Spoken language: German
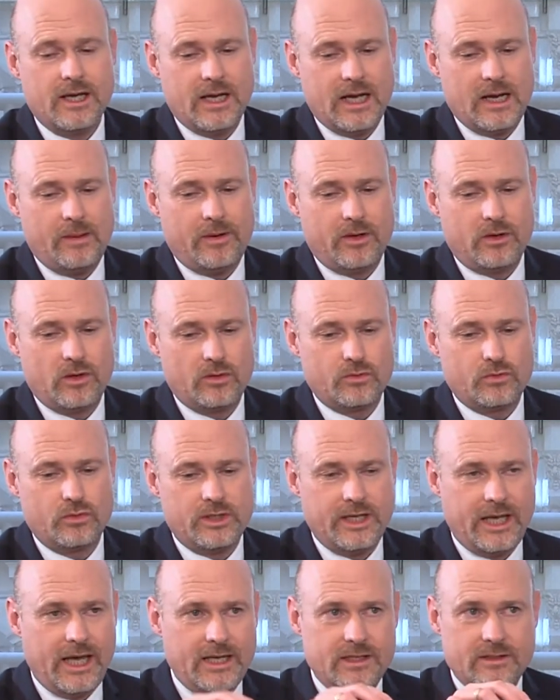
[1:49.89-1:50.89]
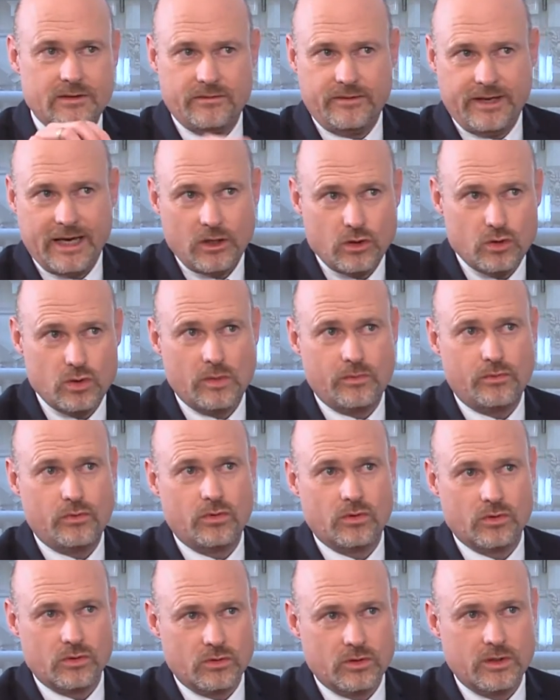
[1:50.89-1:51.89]
aber dort, wo die echte
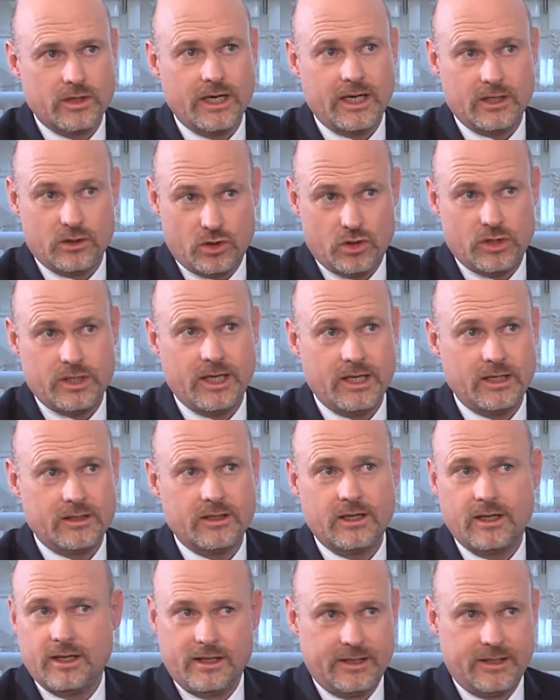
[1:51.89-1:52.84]
Wertschöpfung entsteht,